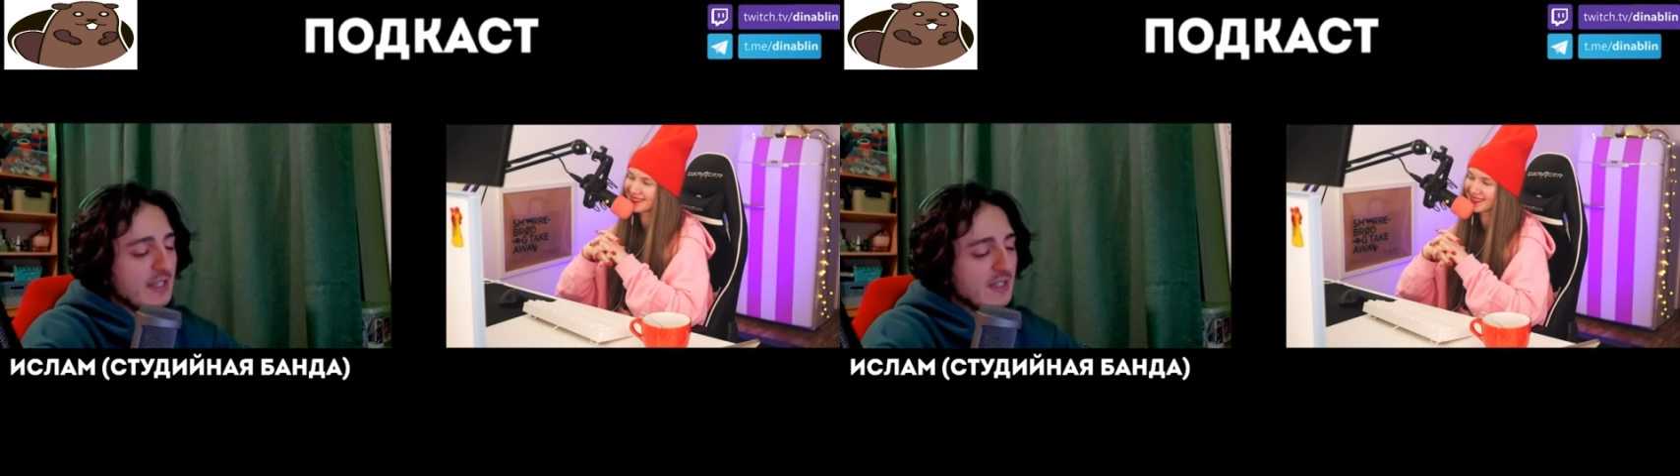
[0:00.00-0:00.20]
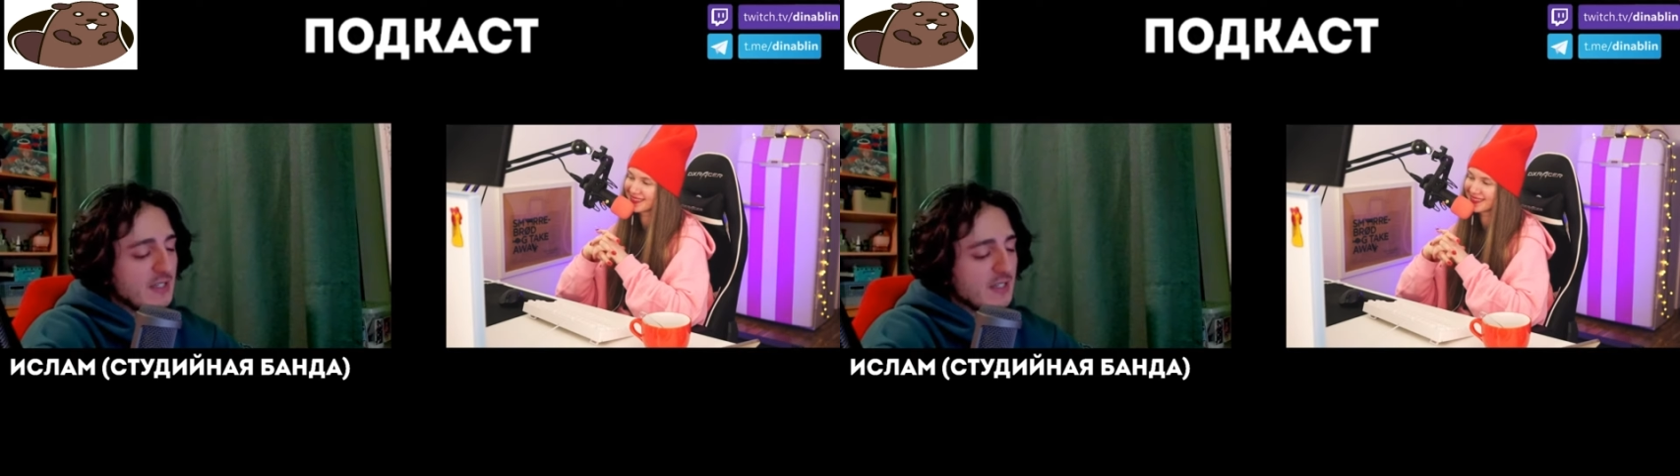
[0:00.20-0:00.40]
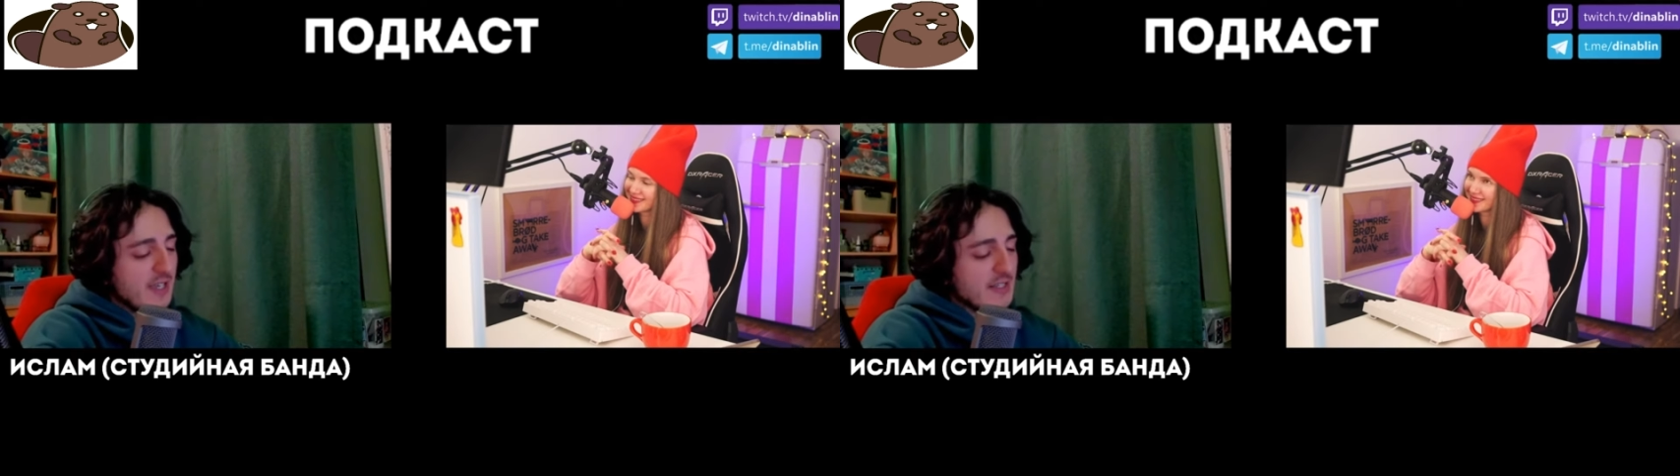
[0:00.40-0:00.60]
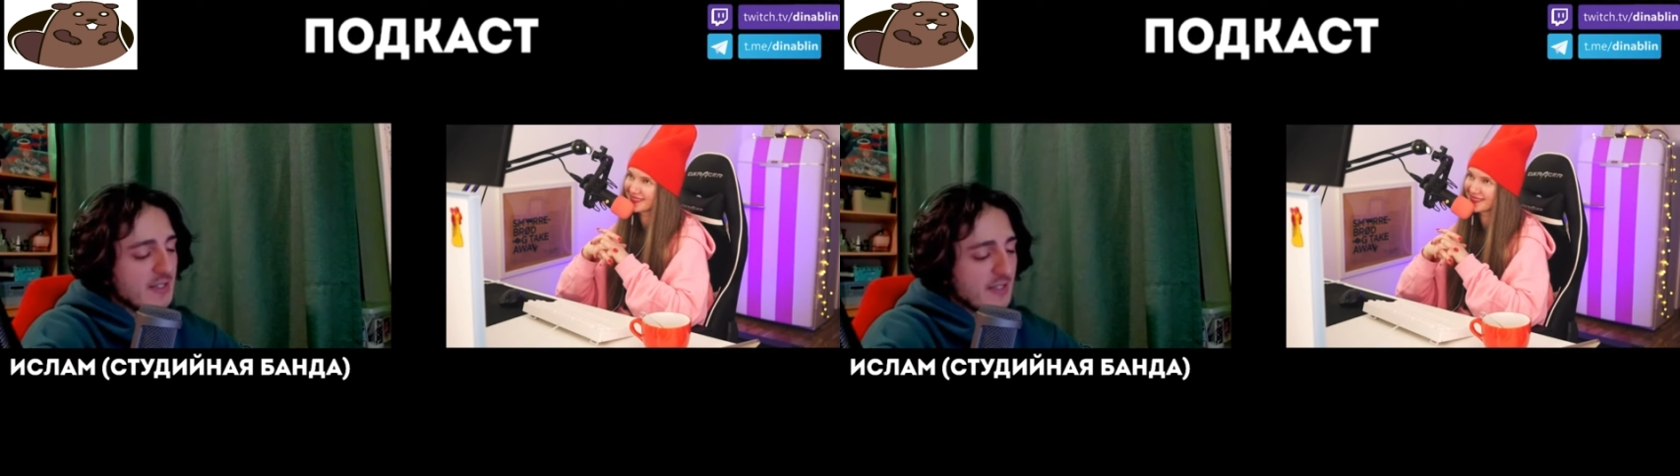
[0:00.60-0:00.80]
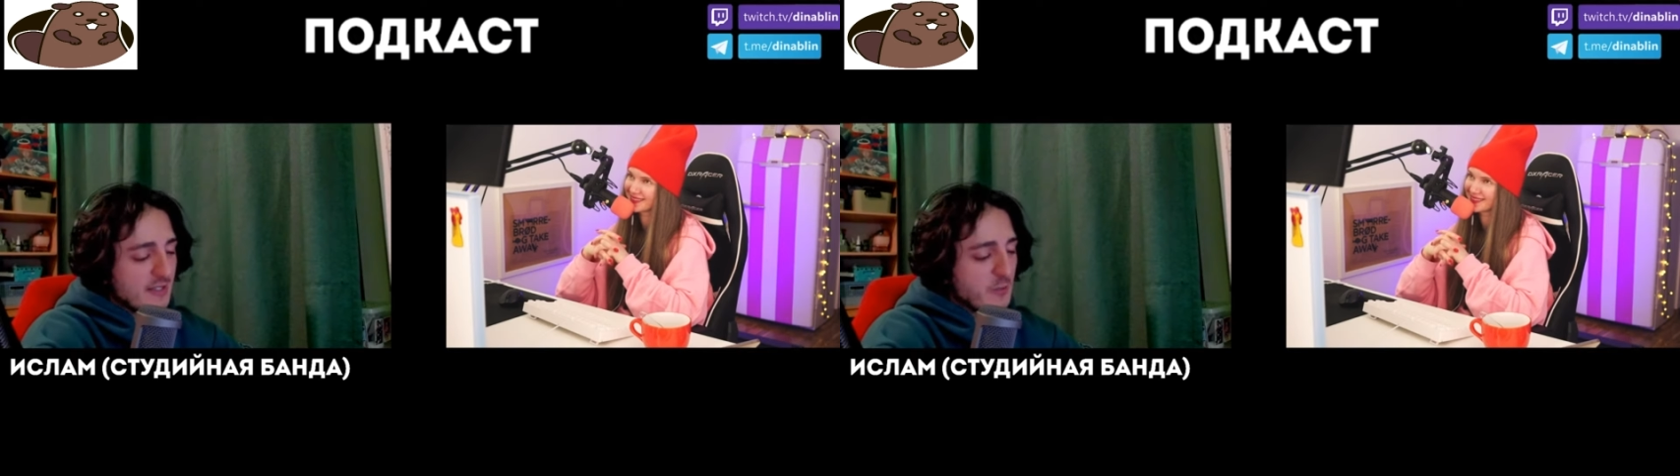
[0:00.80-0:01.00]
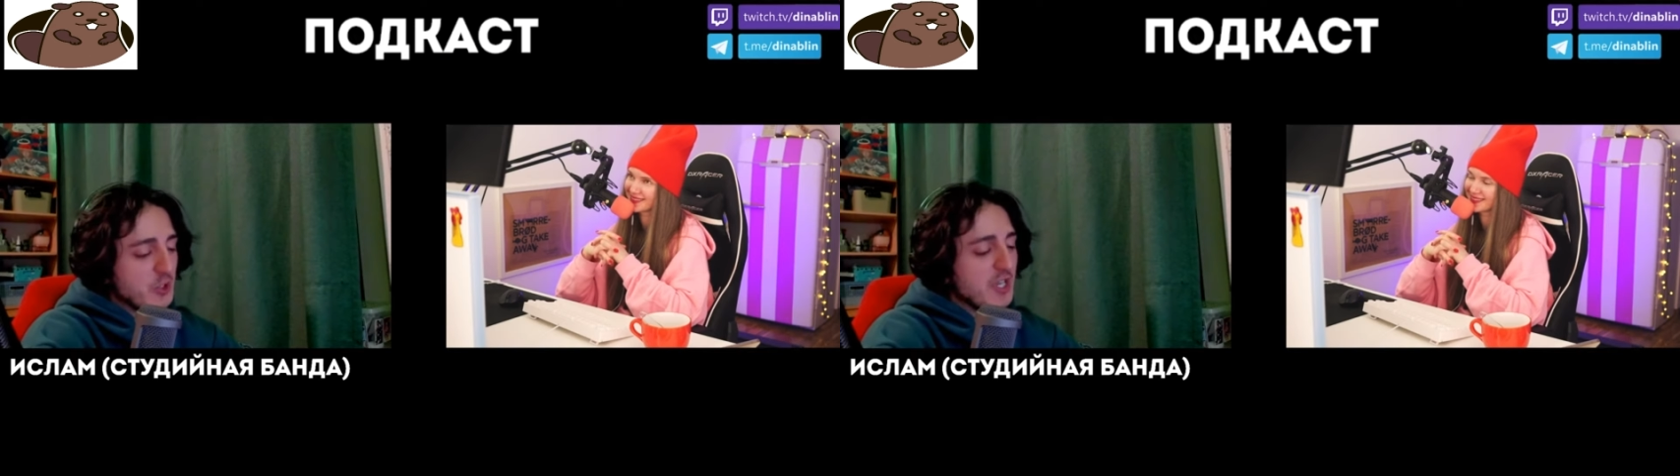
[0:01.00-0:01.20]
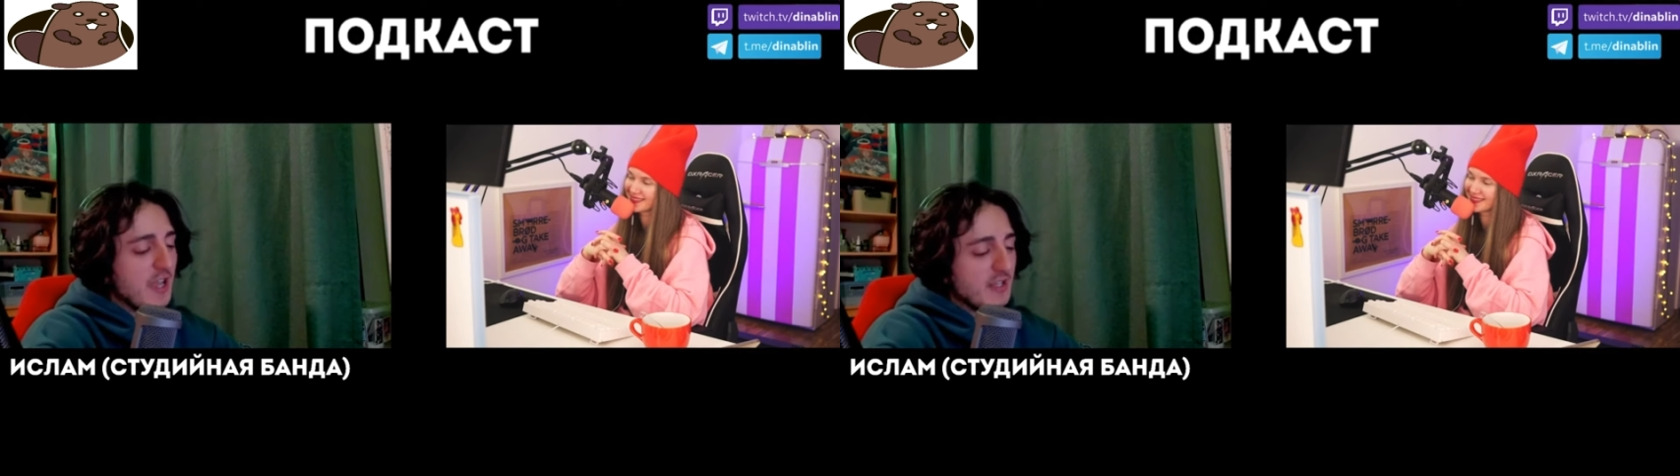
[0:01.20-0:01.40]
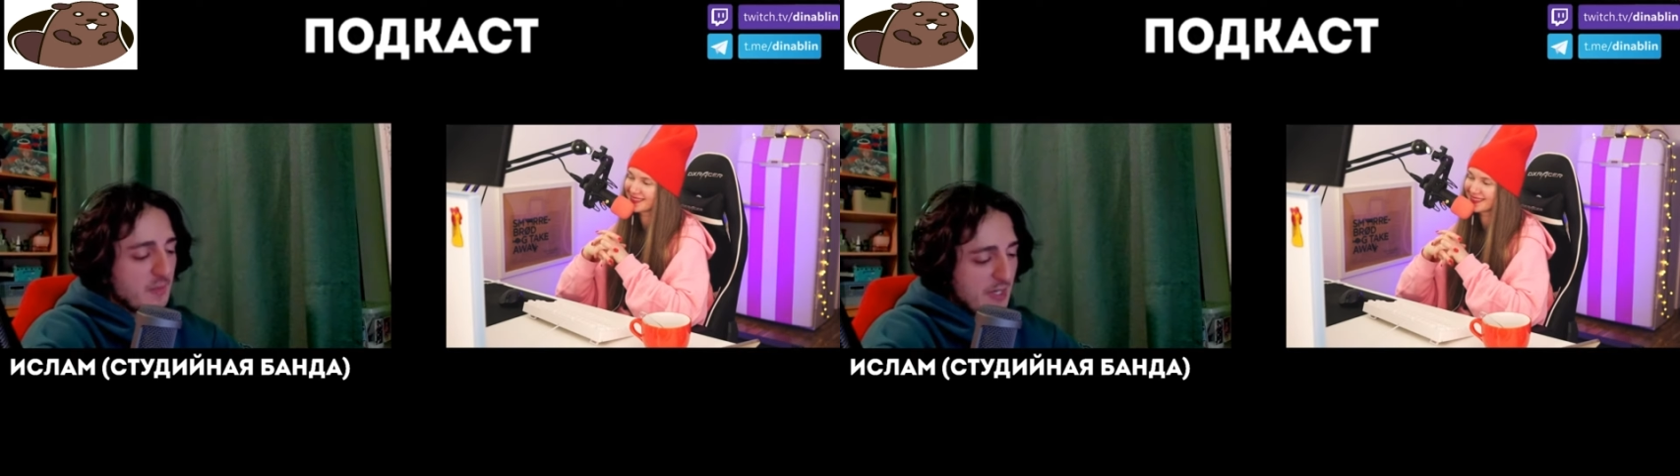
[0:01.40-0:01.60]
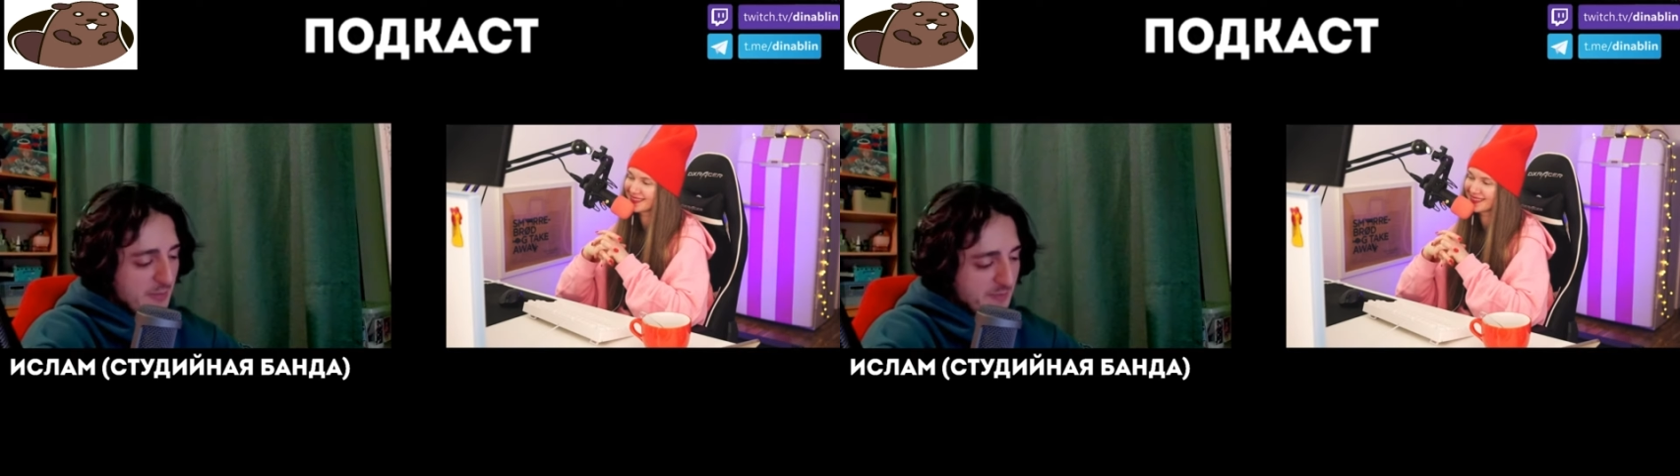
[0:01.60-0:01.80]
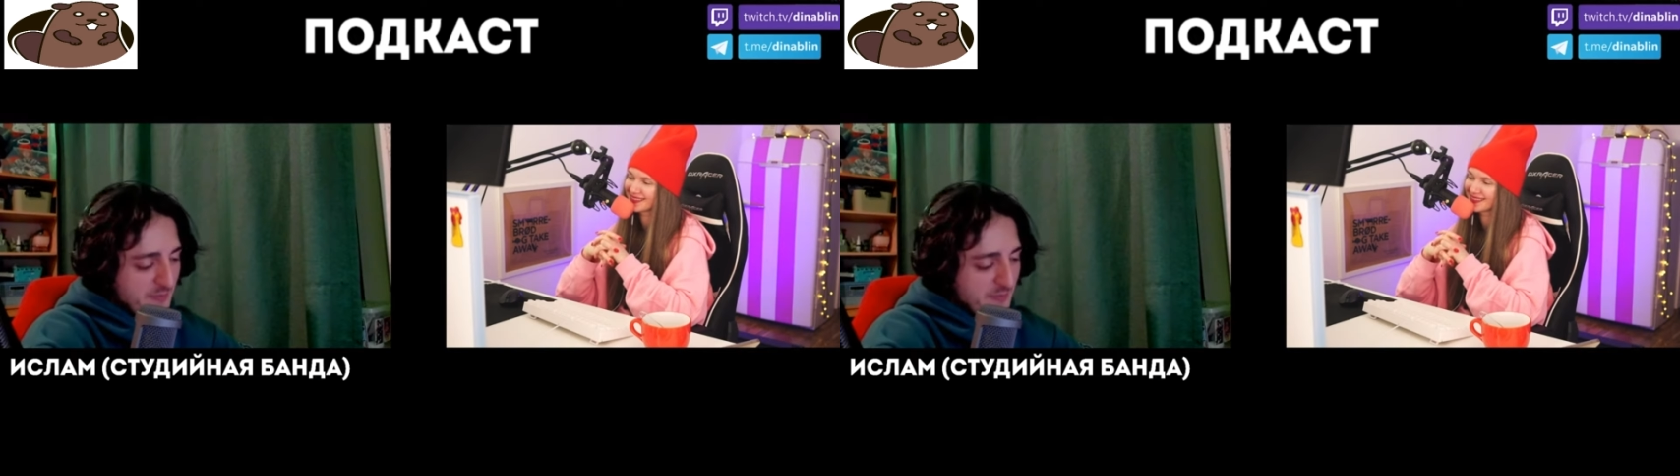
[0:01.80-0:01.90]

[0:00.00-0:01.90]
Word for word: не начинайте с озвучки аниме.